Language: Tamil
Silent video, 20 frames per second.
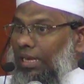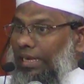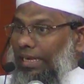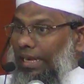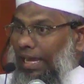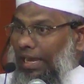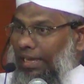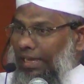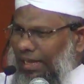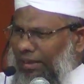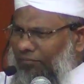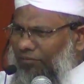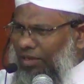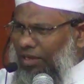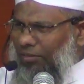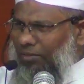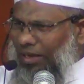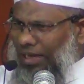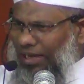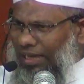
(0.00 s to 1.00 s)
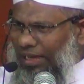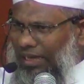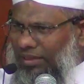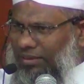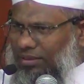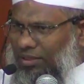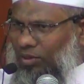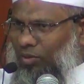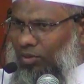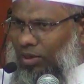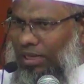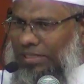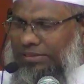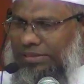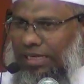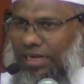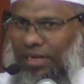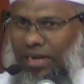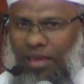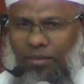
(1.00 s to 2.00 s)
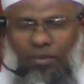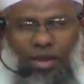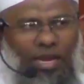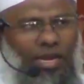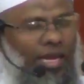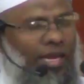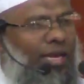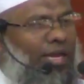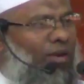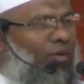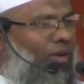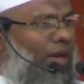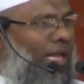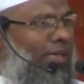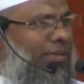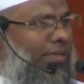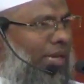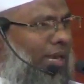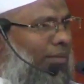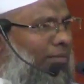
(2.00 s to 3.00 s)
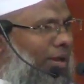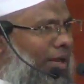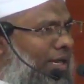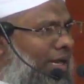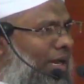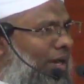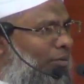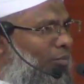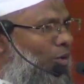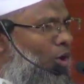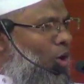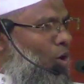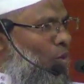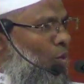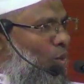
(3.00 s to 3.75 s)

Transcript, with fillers: நகர் வெறும் நகரத்தில் உள்ள சென்னை மாநகரில் உள்ள அத்தனை மக்களும்